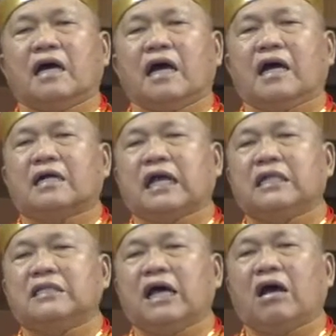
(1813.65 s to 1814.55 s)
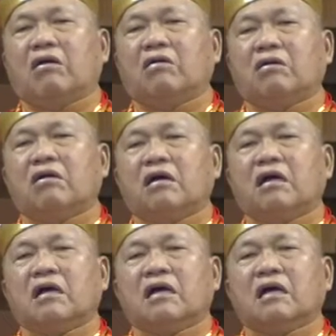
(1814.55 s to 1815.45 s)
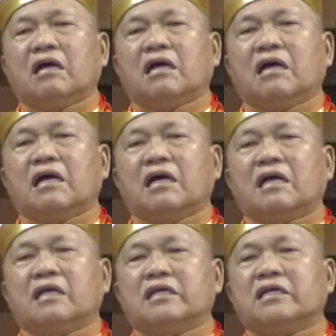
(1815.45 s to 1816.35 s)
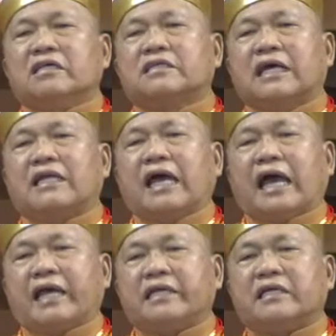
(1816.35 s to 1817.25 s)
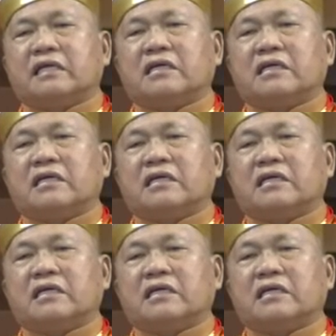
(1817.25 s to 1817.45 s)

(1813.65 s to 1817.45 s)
啊，看到一个山矮。